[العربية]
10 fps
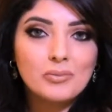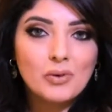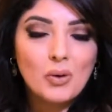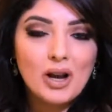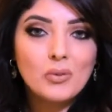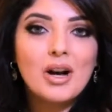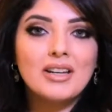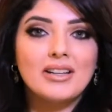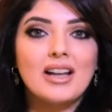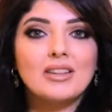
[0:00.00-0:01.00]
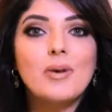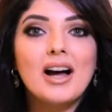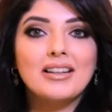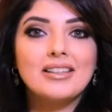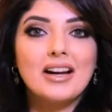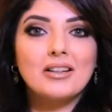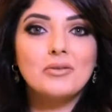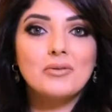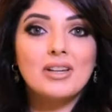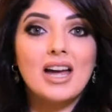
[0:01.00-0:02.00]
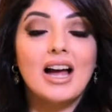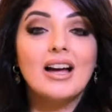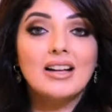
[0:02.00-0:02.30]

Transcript: وألوان الأطباق اللي تاكلون فيها